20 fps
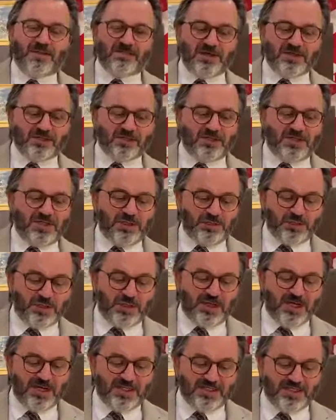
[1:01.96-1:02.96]
la Maison des
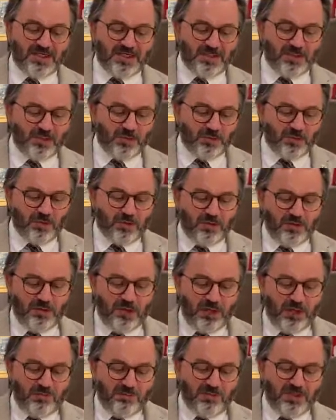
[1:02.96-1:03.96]
Jeunes lasers. Donc, euh,
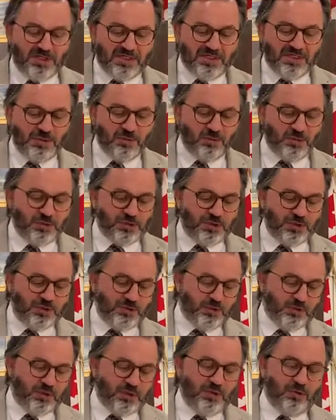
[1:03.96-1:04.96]
merci aux
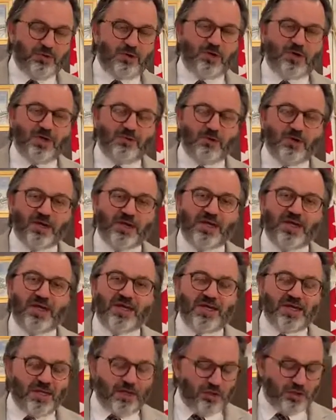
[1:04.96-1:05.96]
jeunes qui ont collaboré
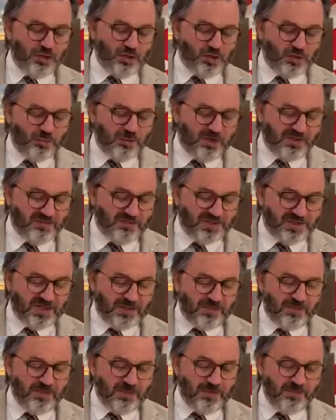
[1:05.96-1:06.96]
et à leurs
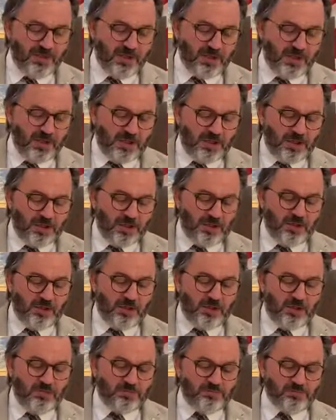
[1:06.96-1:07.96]
superviseurs.
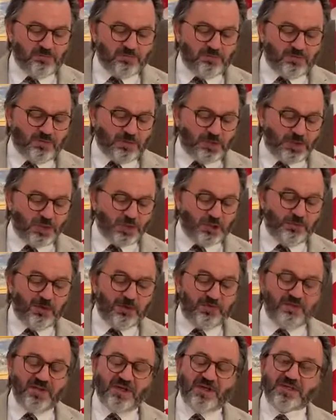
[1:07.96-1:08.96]
Euh,
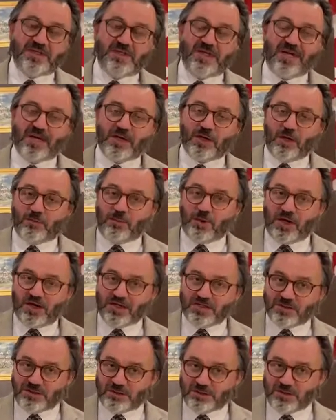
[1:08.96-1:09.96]
Support financier à la
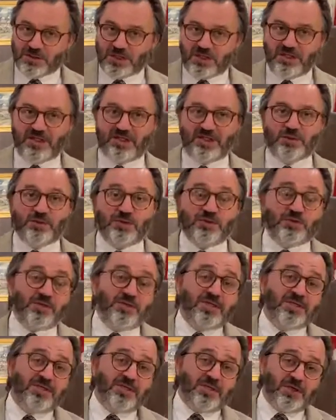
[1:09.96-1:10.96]
Corporation du Jardin des
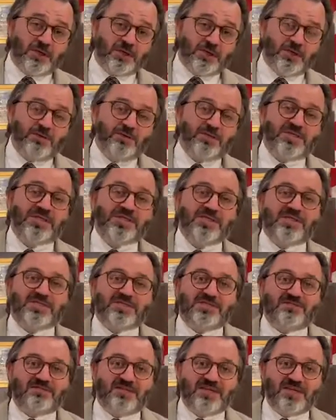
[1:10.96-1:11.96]
Ursulines qui a tenu ses
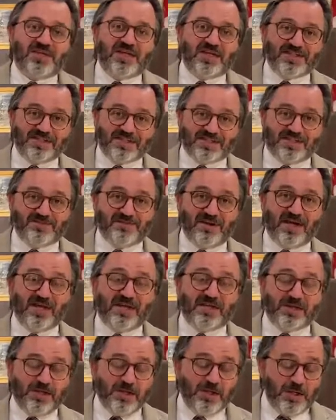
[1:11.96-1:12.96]
activités
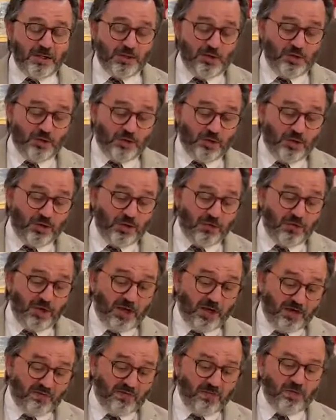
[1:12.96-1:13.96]
estivales. Donc, euh,
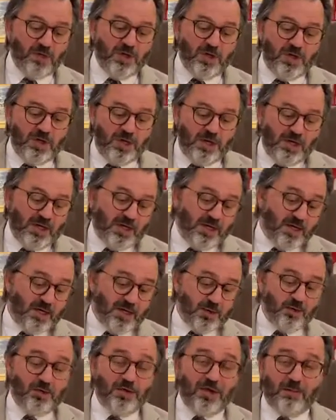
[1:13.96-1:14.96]
bravo à
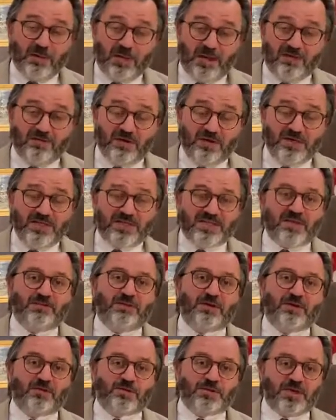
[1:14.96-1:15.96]
tous les bénévoles qui
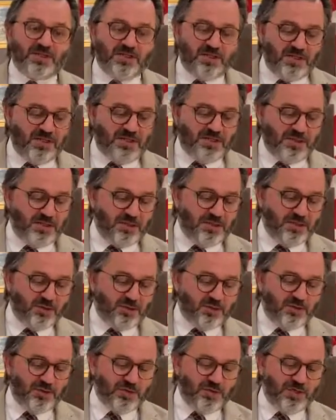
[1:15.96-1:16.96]
s'impliquent au Jardin des,
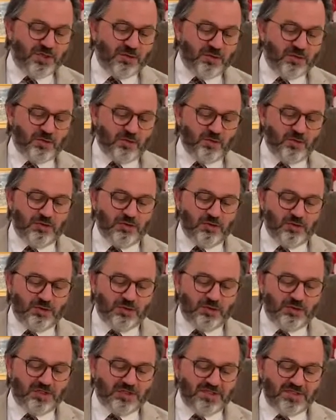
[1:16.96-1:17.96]
Ursulines. Une contribution
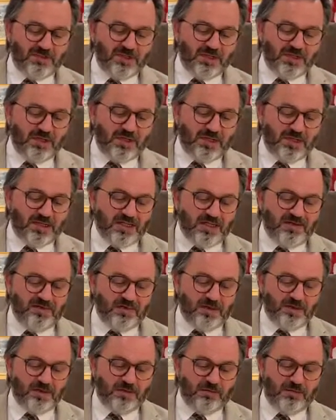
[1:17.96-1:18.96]
de 10 000 de la ville
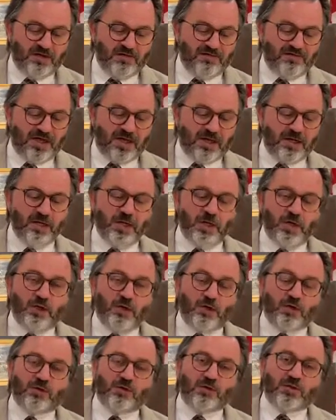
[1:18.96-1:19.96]
de Robertval.
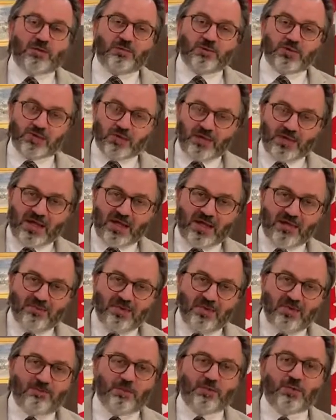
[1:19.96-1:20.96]
Une contribution
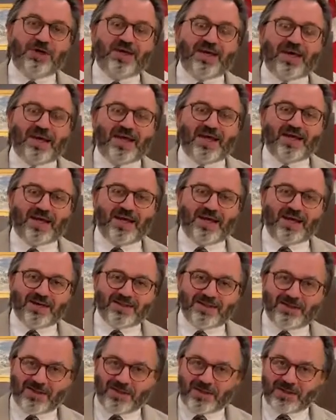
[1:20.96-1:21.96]
également pour CALAC
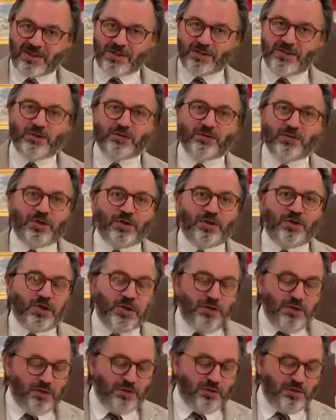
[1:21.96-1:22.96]
Entre elles, donc euh,
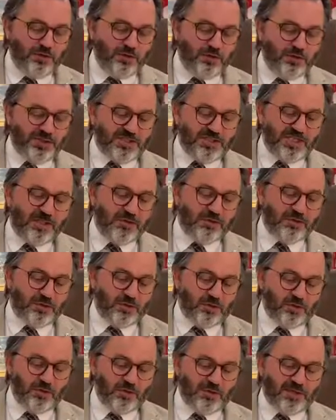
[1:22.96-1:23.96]
le
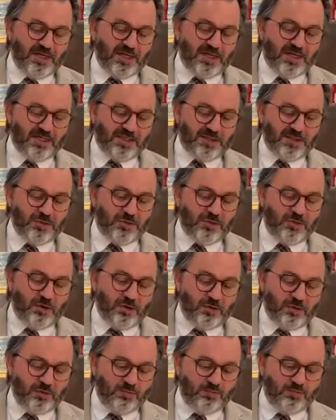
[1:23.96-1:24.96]
centre d'agression
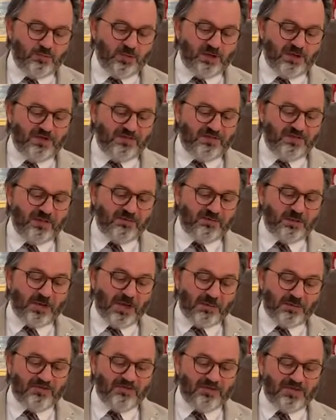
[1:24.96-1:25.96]
euh, pour les femmes, de la
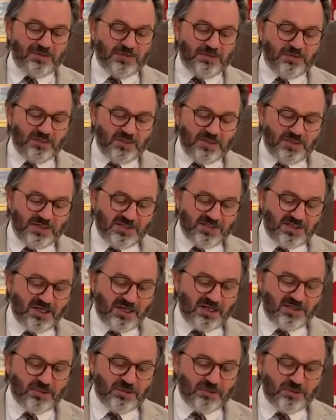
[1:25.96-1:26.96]
prévention des
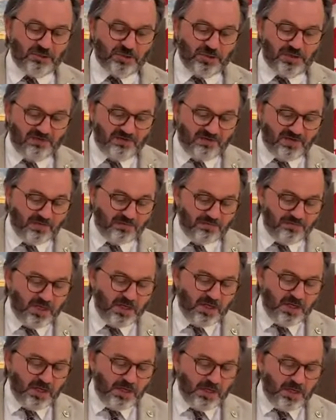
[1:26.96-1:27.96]
agressions contre les femmes.
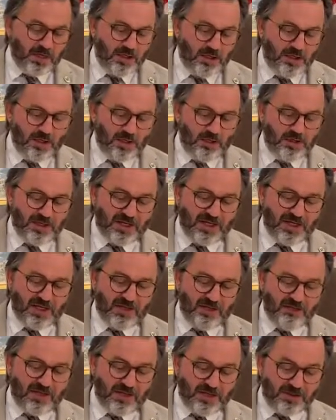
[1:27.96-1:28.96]

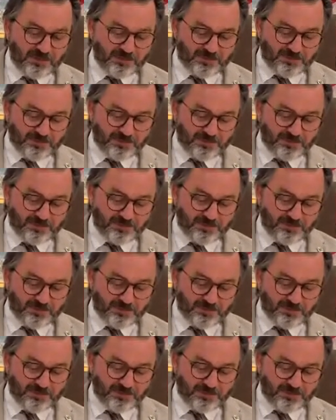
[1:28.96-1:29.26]
également,